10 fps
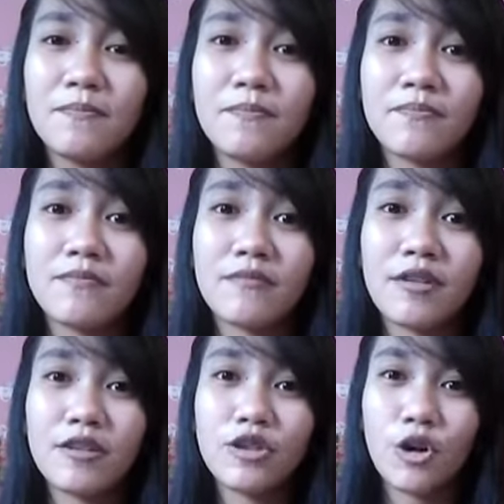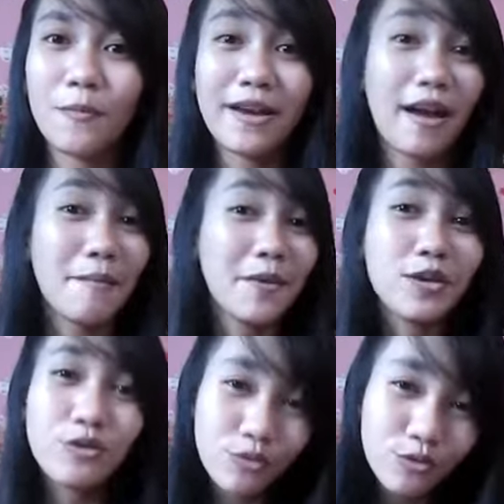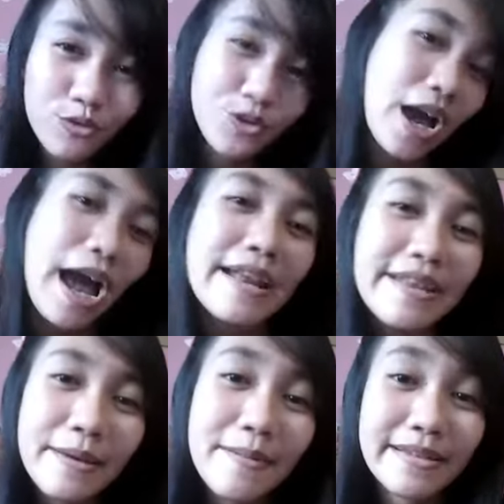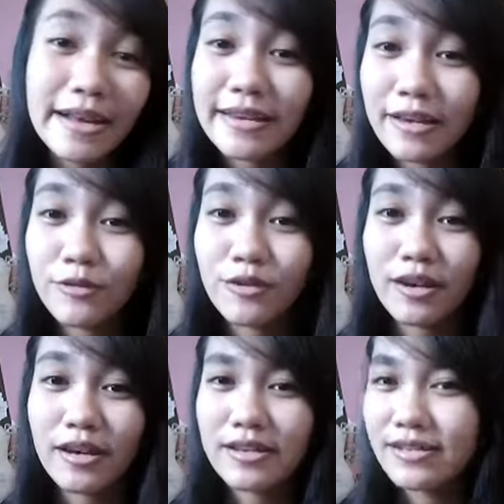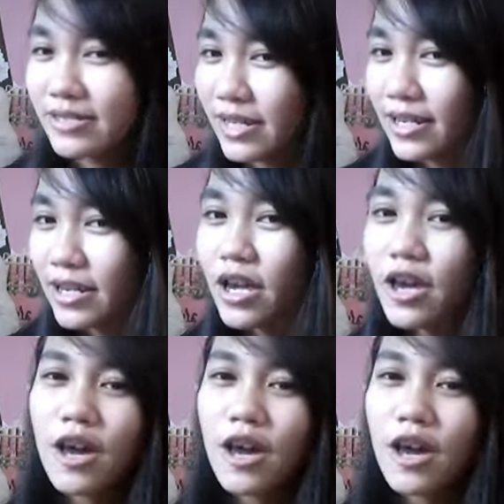Hmm, toko make up gitu juga ada biasanya tuh guys jadi